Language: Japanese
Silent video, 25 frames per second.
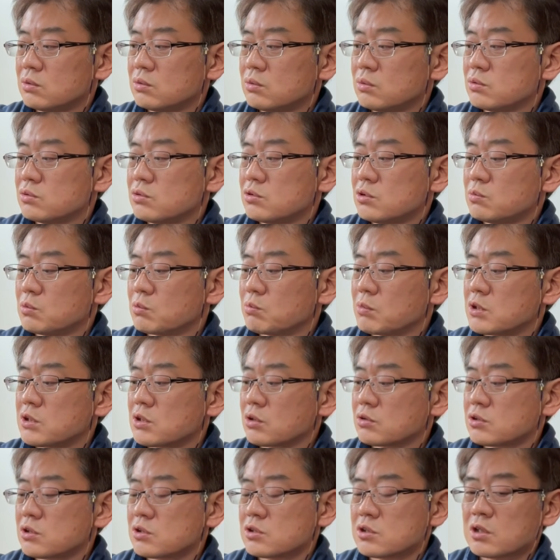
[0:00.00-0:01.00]
写りもめ
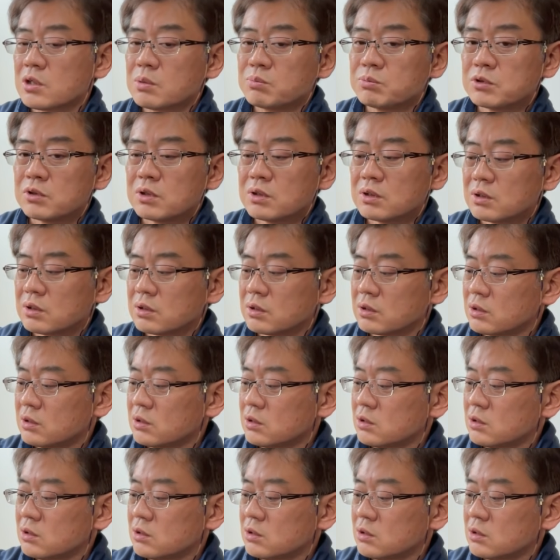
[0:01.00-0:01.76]
ちゃくちゃシャープで